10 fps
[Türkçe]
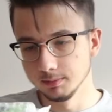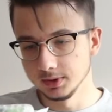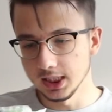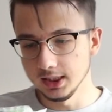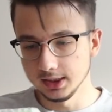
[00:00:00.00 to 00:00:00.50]

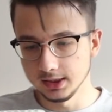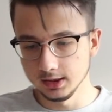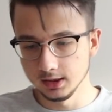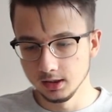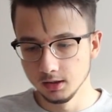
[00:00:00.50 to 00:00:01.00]
Sen
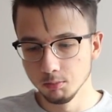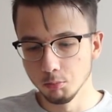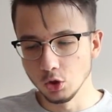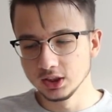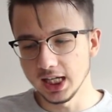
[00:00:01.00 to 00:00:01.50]
nesin?
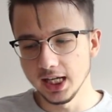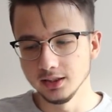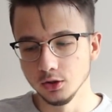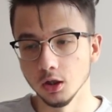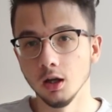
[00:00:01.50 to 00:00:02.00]

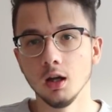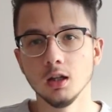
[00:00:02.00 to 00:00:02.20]
Bonsai diyor.